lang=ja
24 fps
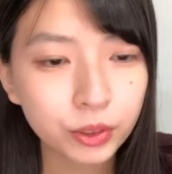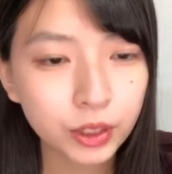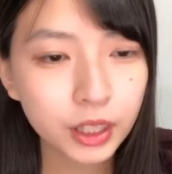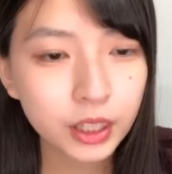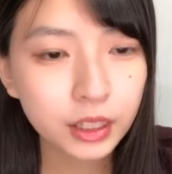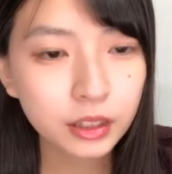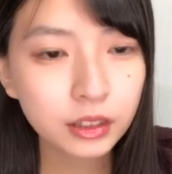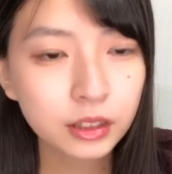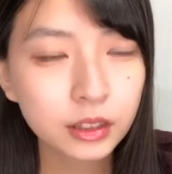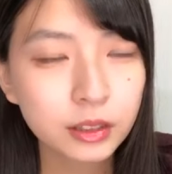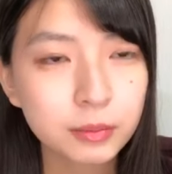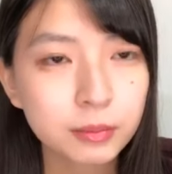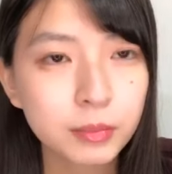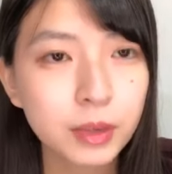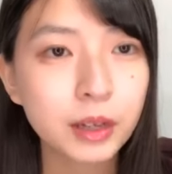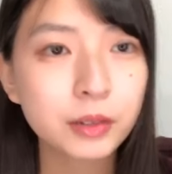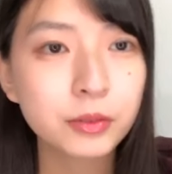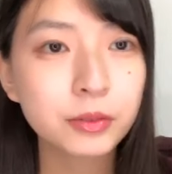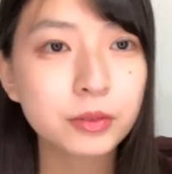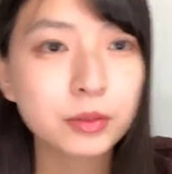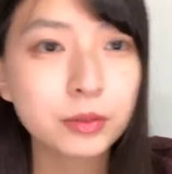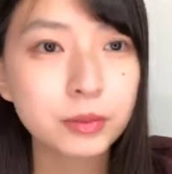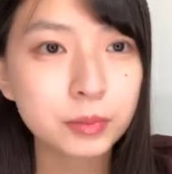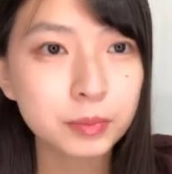をねま
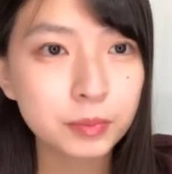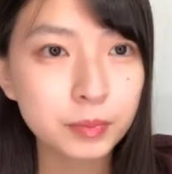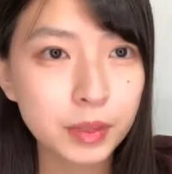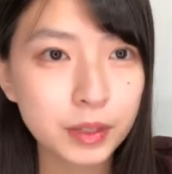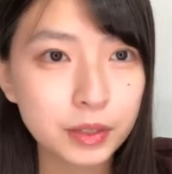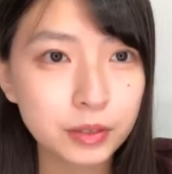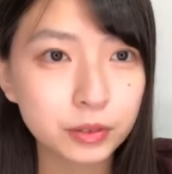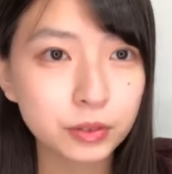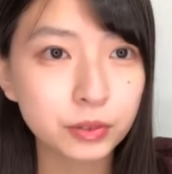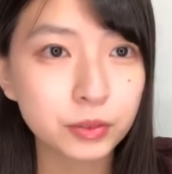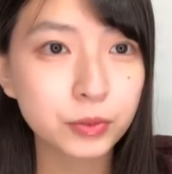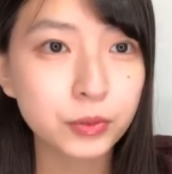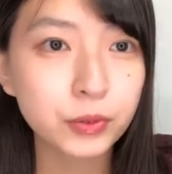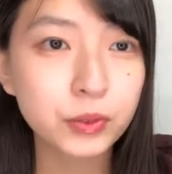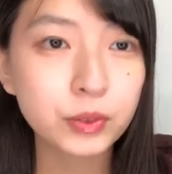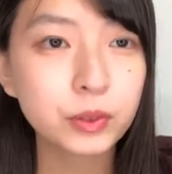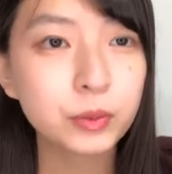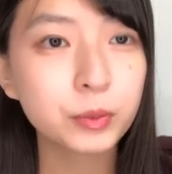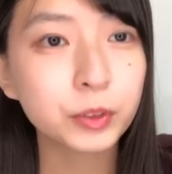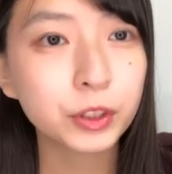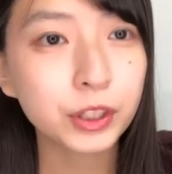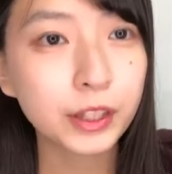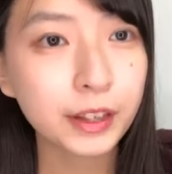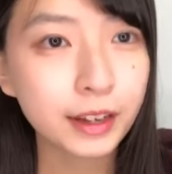あまあ、ちょっと
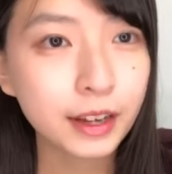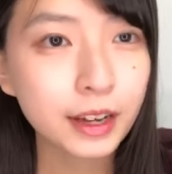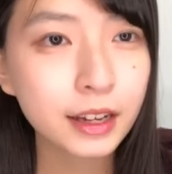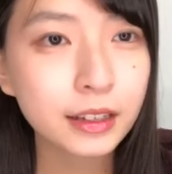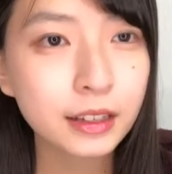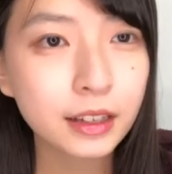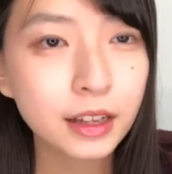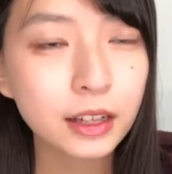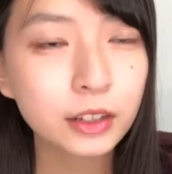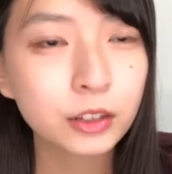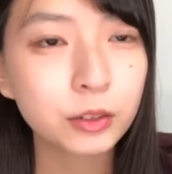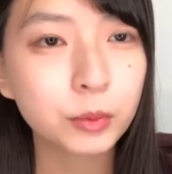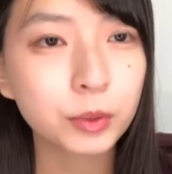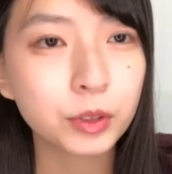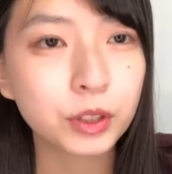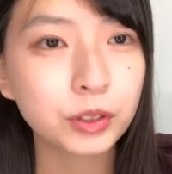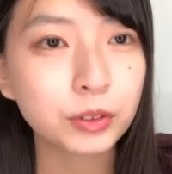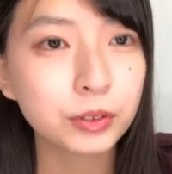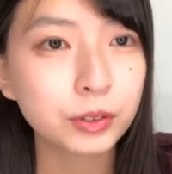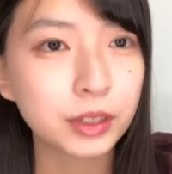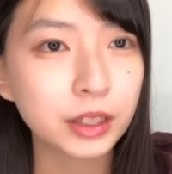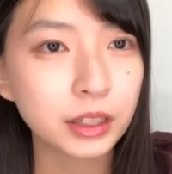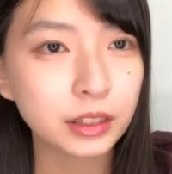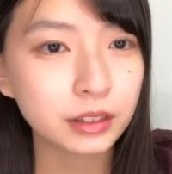フルも長いなと思っ
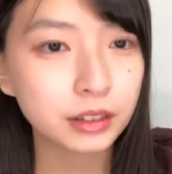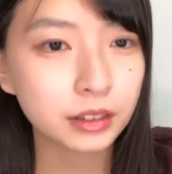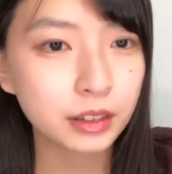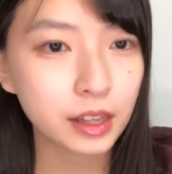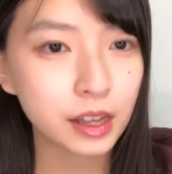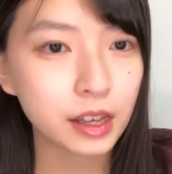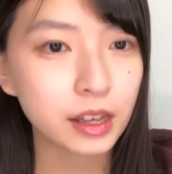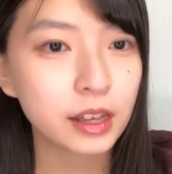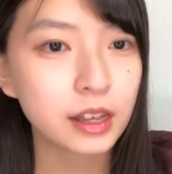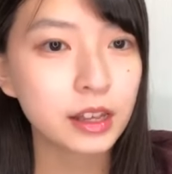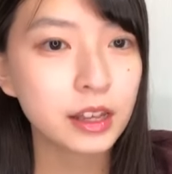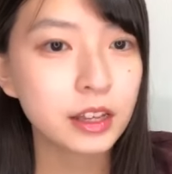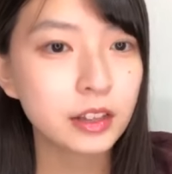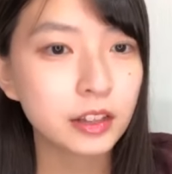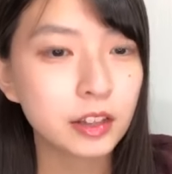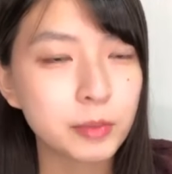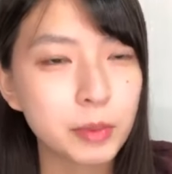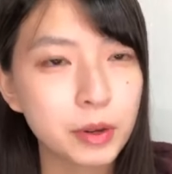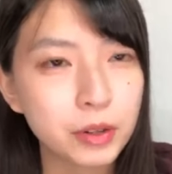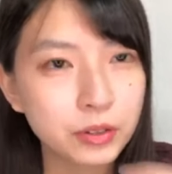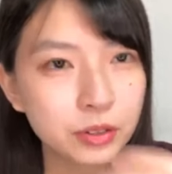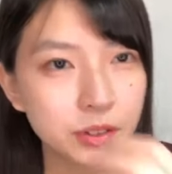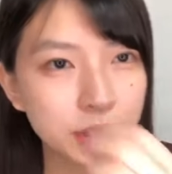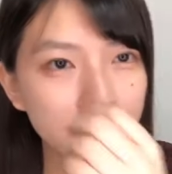て歌ってで、
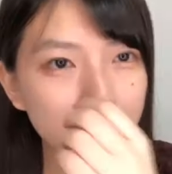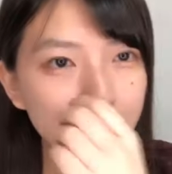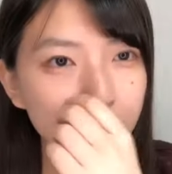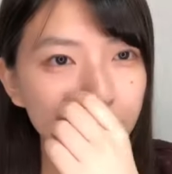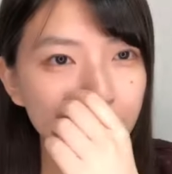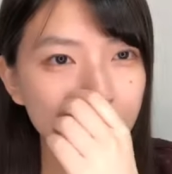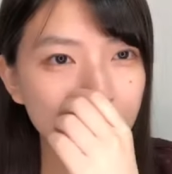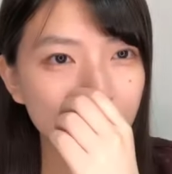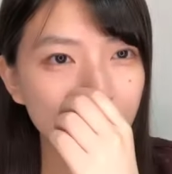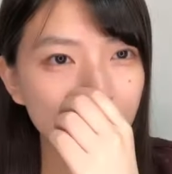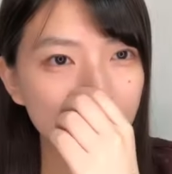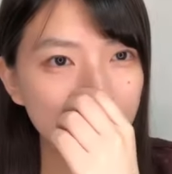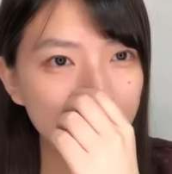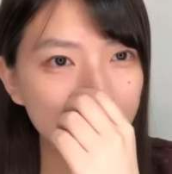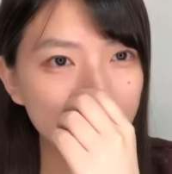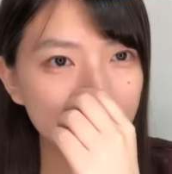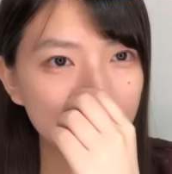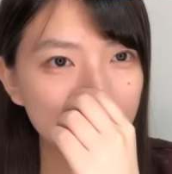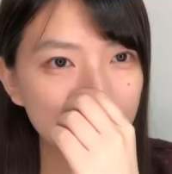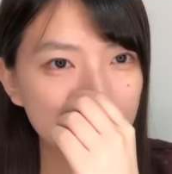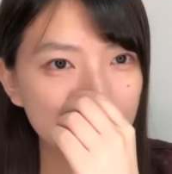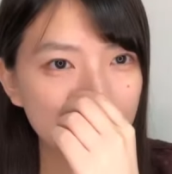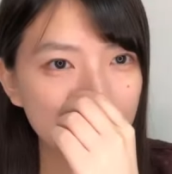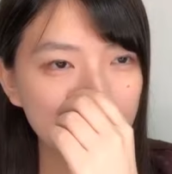まあ、歌ってそれだけ
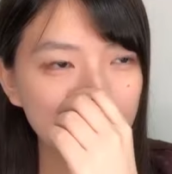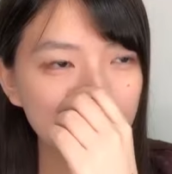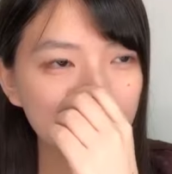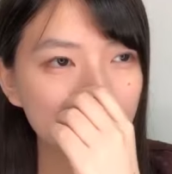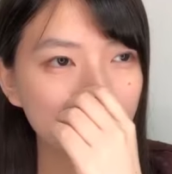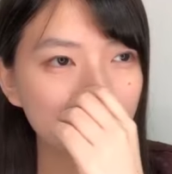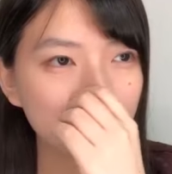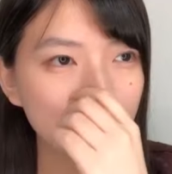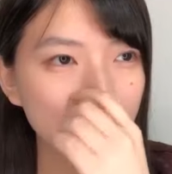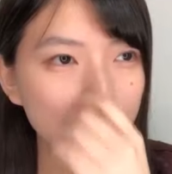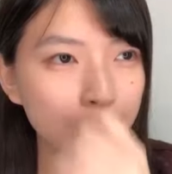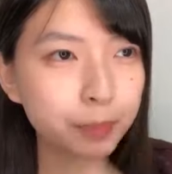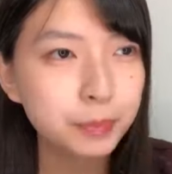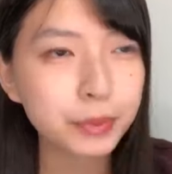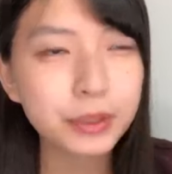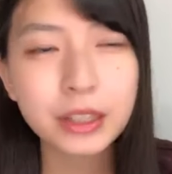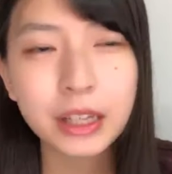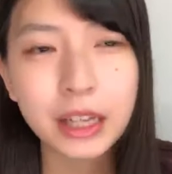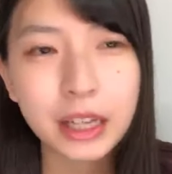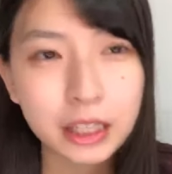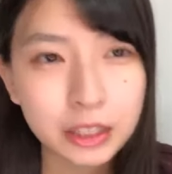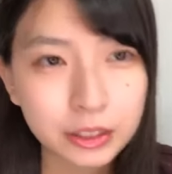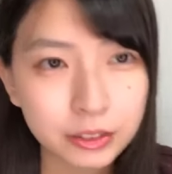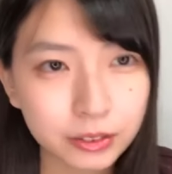でさ結構1分
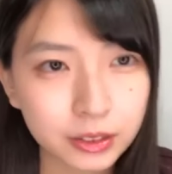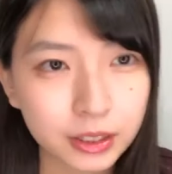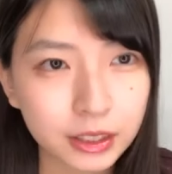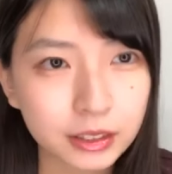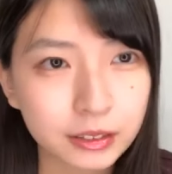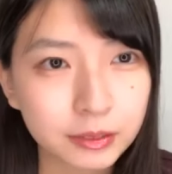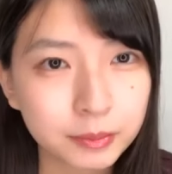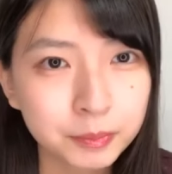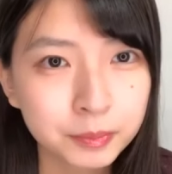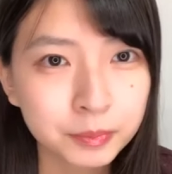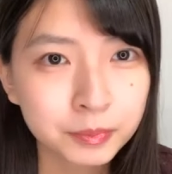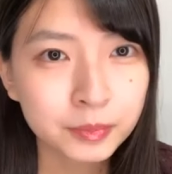半とか